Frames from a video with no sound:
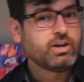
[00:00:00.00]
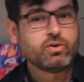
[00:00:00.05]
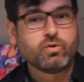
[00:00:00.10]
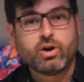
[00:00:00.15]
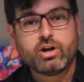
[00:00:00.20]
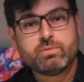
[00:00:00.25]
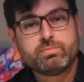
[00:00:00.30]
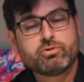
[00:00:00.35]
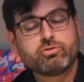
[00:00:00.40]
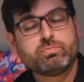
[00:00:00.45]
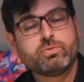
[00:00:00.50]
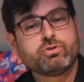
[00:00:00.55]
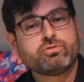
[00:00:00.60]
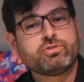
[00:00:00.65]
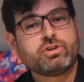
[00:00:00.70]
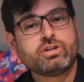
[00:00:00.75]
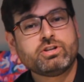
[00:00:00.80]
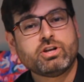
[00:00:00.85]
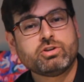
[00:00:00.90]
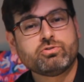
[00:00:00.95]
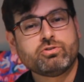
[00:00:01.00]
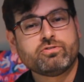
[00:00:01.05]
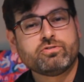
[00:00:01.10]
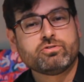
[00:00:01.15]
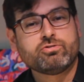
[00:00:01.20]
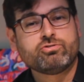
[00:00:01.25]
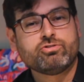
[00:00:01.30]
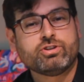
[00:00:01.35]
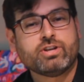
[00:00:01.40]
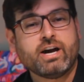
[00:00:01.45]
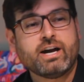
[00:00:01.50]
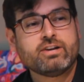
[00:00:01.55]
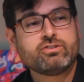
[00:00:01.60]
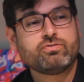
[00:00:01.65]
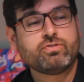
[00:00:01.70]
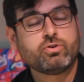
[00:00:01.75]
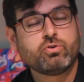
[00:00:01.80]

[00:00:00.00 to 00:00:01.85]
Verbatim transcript: Eu olho para os meus 32 anos de idade,